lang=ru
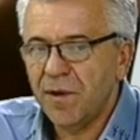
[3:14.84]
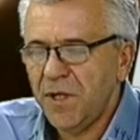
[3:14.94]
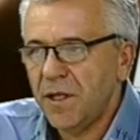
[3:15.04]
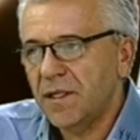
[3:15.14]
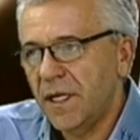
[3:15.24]

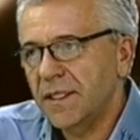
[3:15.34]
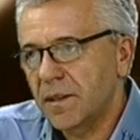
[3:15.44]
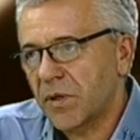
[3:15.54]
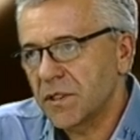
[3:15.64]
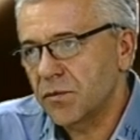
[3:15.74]
мнение, да, это
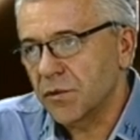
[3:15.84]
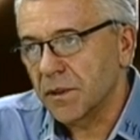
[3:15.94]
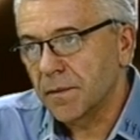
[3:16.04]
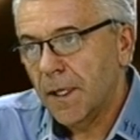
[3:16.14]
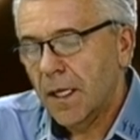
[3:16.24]
происходит.
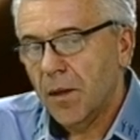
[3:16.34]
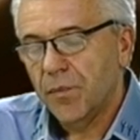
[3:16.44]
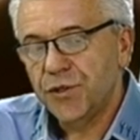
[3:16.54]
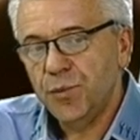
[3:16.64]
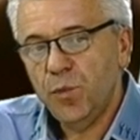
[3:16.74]

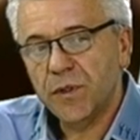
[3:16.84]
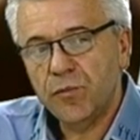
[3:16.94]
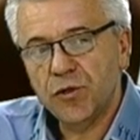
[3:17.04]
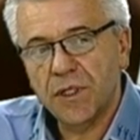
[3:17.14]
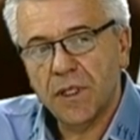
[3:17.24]
Почему?
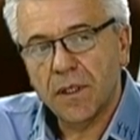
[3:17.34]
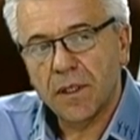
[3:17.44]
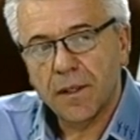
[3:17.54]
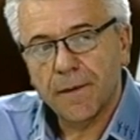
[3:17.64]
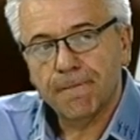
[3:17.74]
Потому что
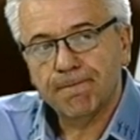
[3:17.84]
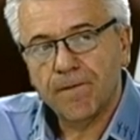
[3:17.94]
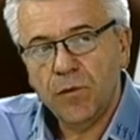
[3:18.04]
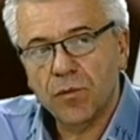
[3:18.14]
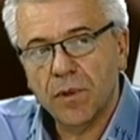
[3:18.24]
э,
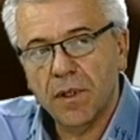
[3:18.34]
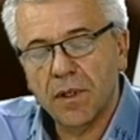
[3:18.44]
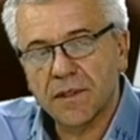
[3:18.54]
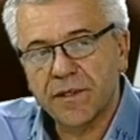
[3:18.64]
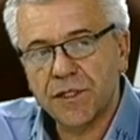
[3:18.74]
ну,
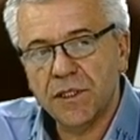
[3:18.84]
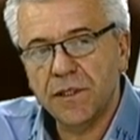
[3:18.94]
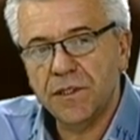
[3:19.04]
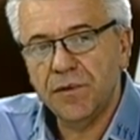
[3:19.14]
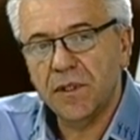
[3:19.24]
э, совершенно
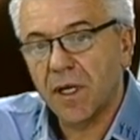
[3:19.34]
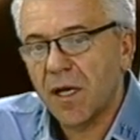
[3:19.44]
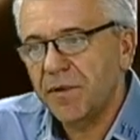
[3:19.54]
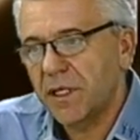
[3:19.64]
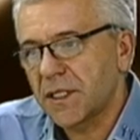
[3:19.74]
очевидно,
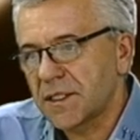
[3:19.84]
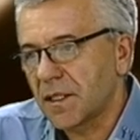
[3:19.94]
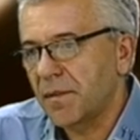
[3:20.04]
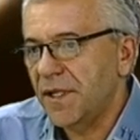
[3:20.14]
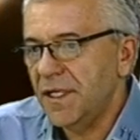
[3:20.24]
как мне
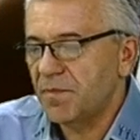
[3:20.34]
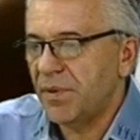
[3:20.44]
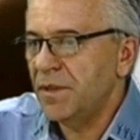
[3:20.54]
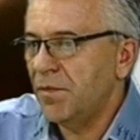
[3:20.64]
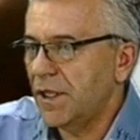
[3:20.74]
кажется, есть
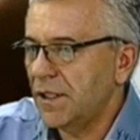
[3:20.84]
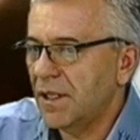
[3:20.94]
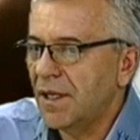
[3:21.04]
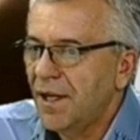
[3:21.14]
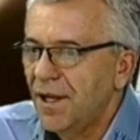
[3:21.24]

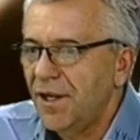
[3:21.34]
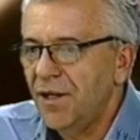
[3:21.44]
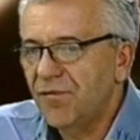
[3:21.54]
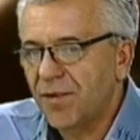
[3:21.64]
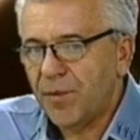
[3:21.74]
понимание
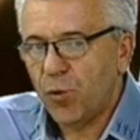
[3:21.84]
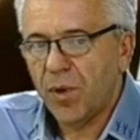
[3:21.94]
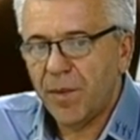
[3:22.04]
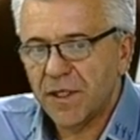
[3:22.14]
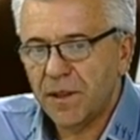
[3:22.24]
и в ком у
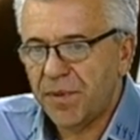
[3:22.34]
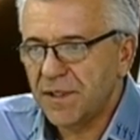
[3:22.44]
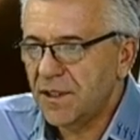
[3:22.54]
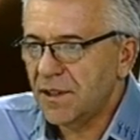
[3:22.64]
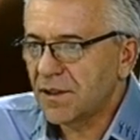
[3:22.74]
команды
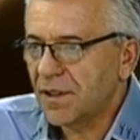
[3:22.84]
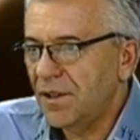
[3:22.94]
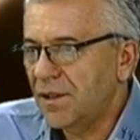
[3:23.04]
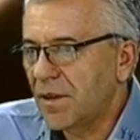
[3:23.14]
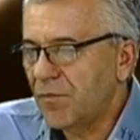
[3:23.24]
президента,
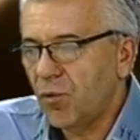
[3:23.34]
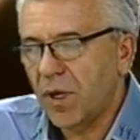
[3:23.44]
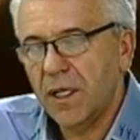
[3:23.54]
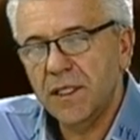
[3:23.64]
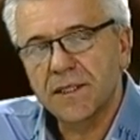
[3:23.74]
и там, у
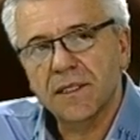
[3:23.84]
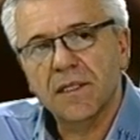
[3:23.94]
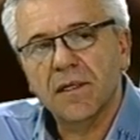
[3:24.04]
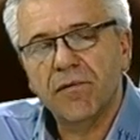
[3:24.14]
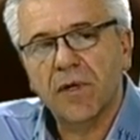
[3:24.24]

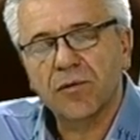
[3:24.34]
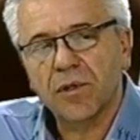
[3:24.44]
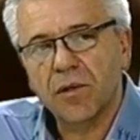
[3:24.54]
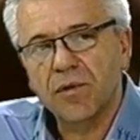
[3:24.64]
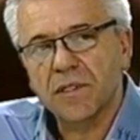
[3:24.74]
коалиции, которая
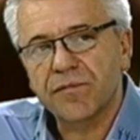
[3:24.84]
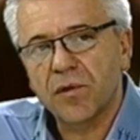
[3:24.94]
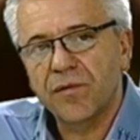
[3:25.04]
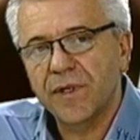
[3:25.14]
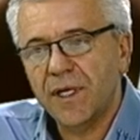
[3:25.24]
находится в
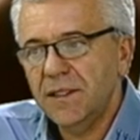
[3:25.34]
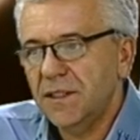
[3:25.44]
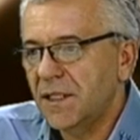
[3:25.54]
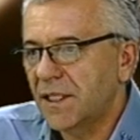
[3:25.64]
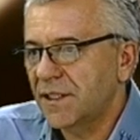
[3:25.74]
Верховной Раде,
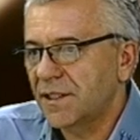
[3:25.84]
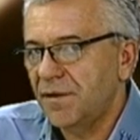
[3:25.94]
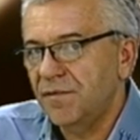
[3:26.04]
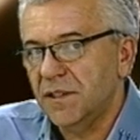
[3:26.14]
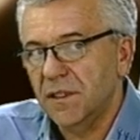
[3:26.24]
не хотят
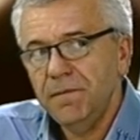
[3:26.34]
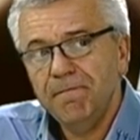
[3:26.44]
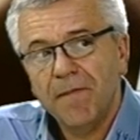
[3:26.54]
ревизий